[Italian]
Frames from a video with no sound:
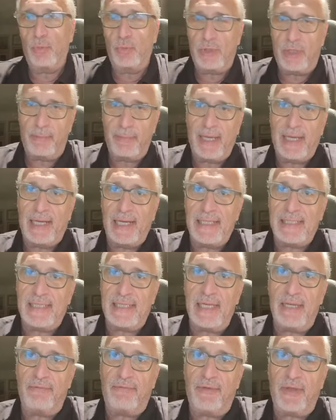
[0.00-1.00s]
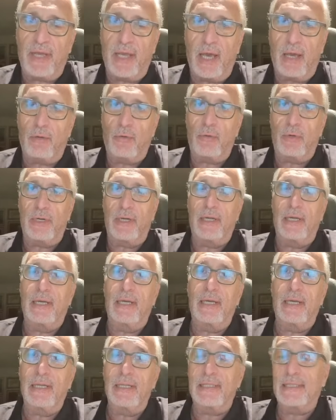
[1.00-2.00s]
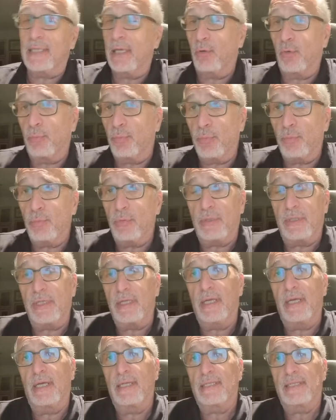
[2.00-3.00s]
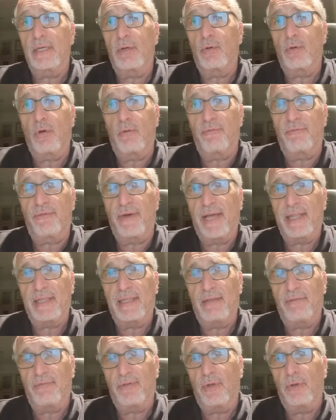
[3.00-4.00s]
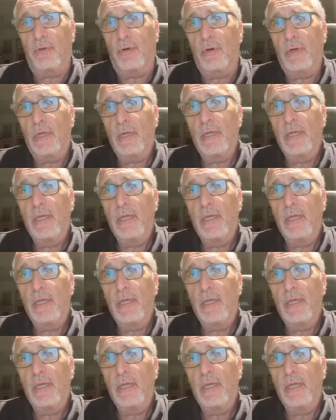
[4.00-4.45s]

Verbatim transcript: eh, ultima in classifica con 0 punti e 0 gol fatti fino,